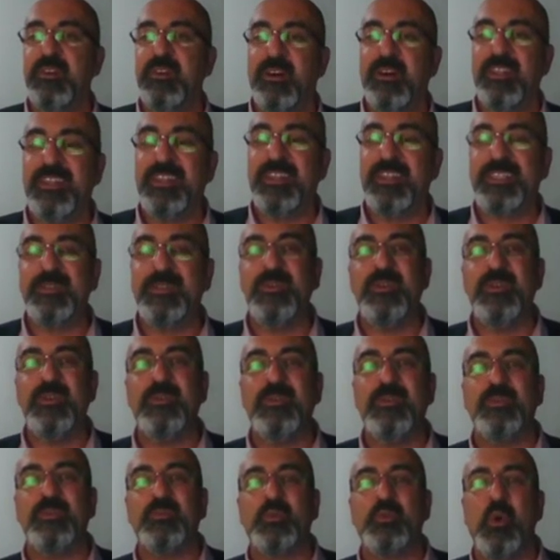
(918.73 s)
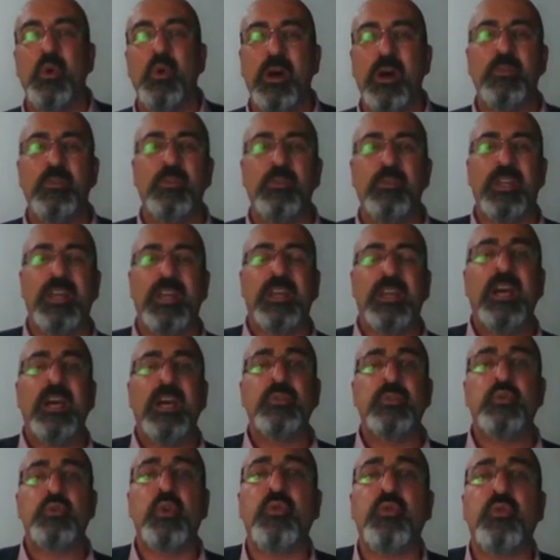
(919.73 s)
Anlatabiliyor muyum? Doğal
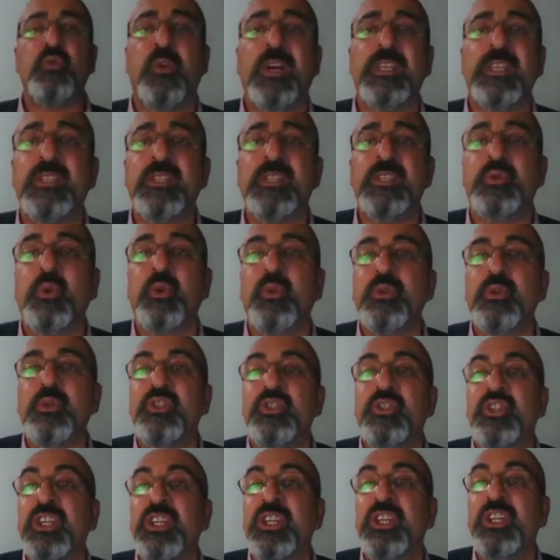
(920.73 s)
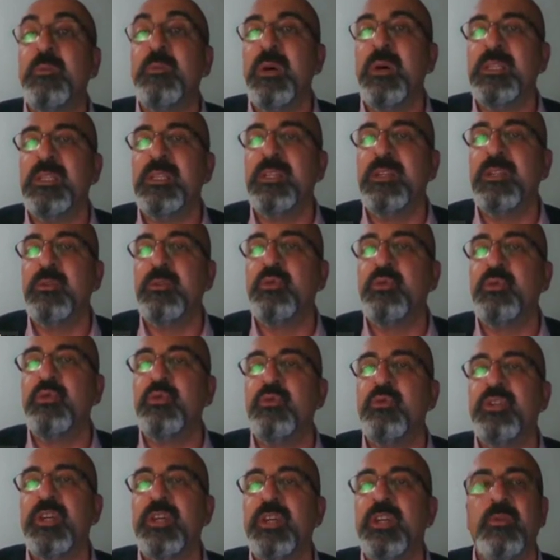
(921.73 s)
olarak çok fazla sorun çıkmadığını
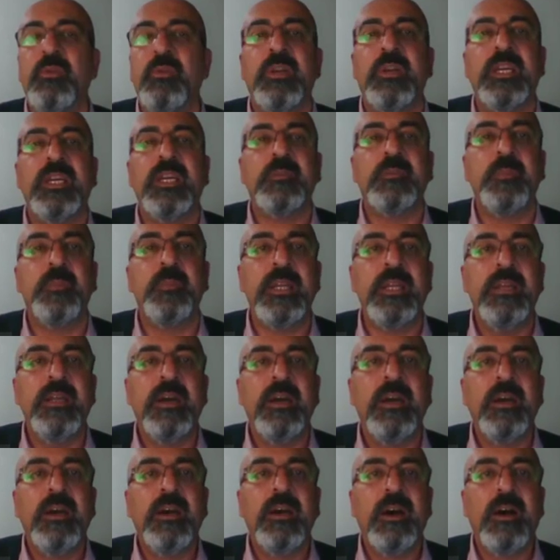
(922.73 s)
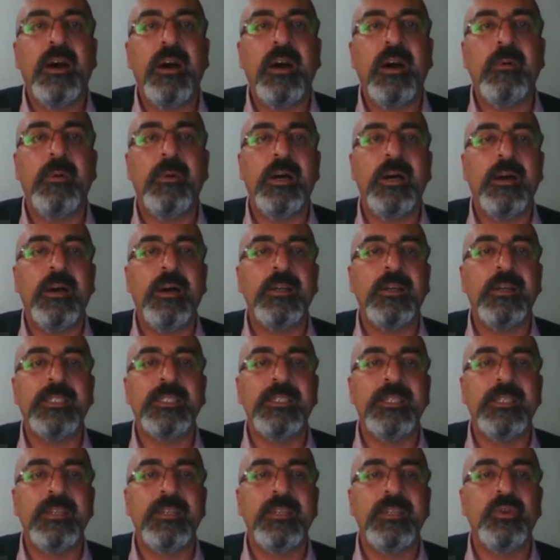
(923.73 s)
düşünecek öğretmen. Ama
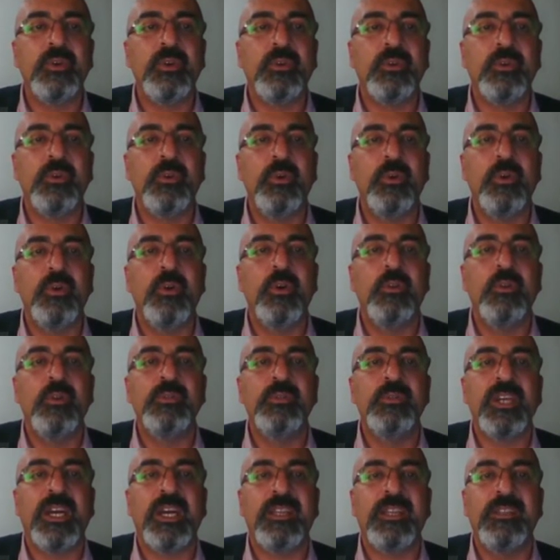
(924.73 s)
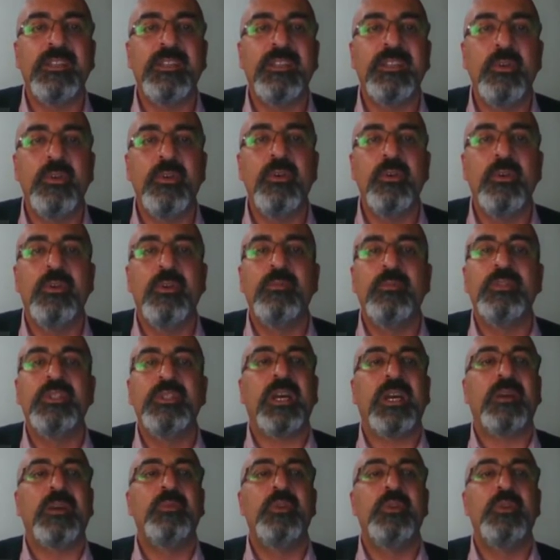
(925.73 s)
aslında çok da öyle olmayacak. Niye öyle
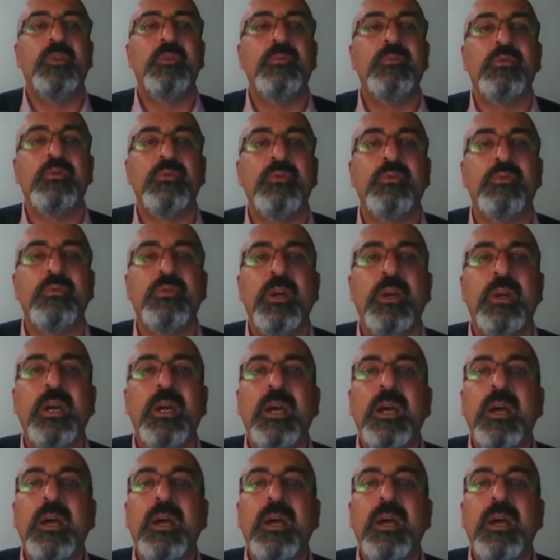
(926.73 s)
olmayacak biliyor musunuz?